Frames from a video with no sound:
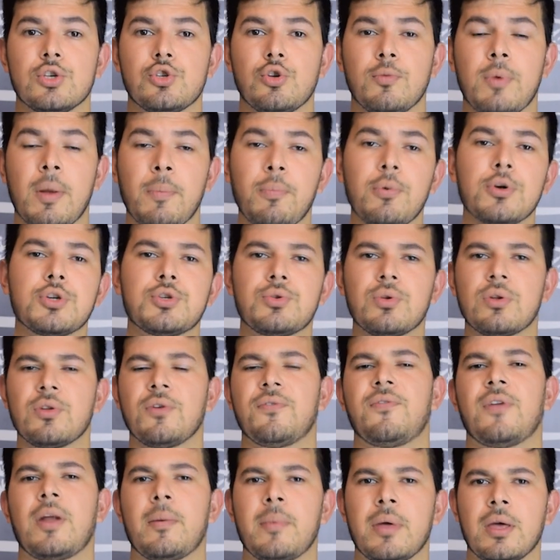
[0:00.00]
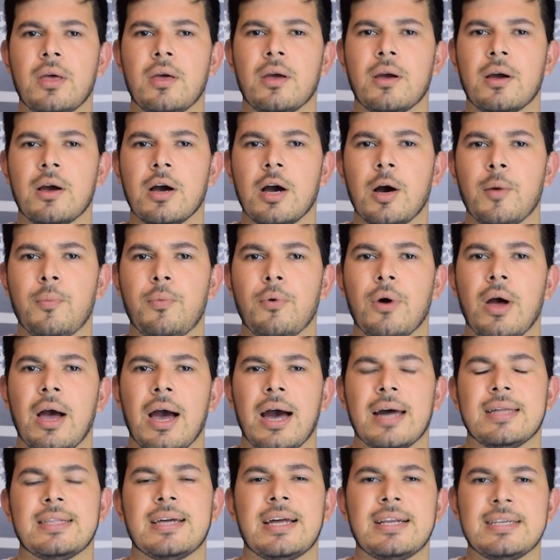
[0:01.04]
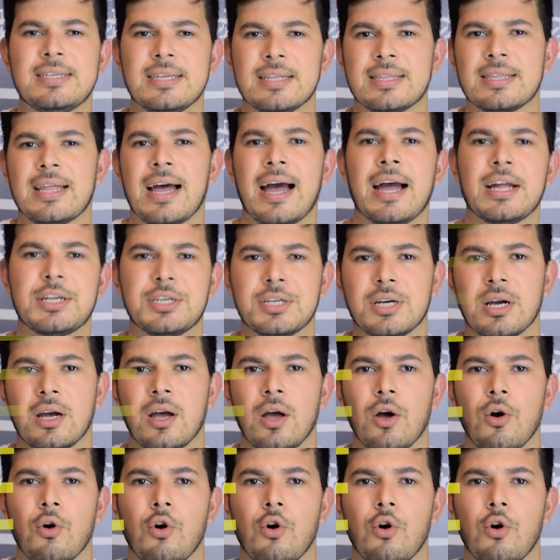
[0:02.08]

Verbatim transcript: sobre a postura do Flamengo em campo, análise tática,